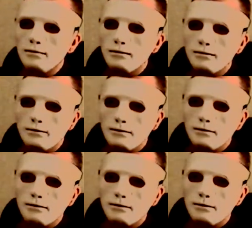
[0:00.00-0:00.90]
а
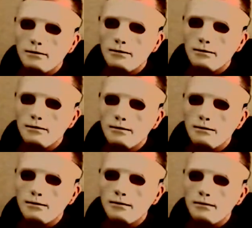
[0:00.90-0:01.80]
закат
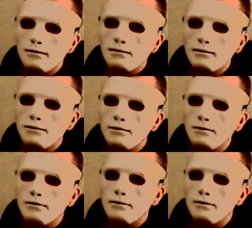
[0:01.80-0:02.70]

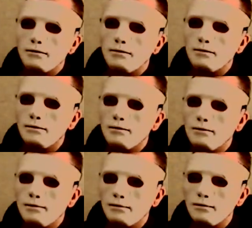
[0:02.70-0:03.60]
еще жив в
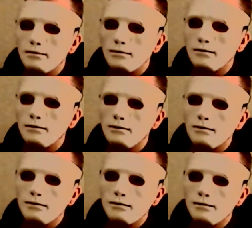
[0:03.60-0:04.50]
полумгле.
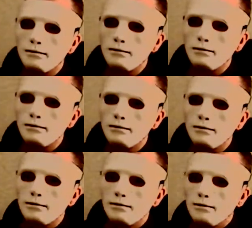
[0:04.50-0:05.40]

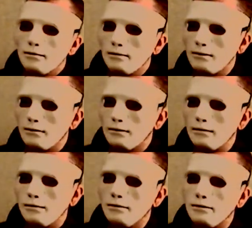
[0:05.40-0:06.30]
Будешь ты
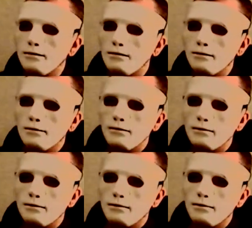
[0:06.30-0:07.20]
повторять
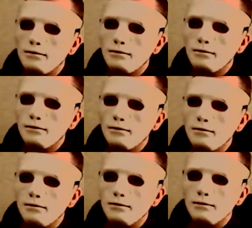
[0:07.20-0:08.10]
мне,
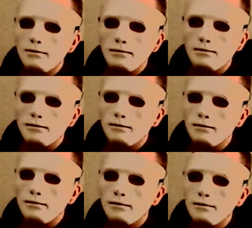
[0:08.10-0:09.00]
не
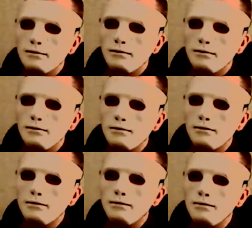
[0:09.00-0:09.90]
надо.
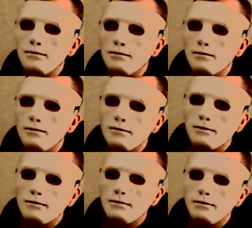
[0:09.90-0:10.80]
Не
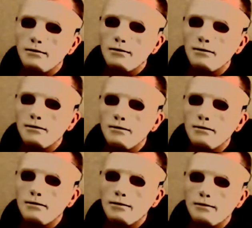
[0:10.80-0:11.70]
надо.
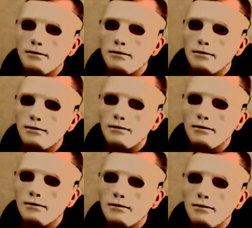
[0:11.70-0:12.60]
Не надо.
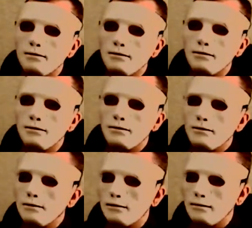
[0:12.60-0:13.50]

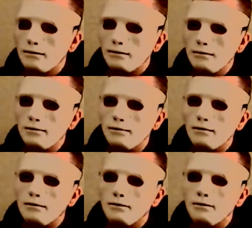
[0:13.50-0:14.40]
И я возьму
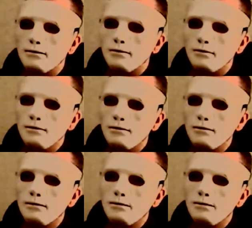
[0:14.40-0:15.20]
тебя за руку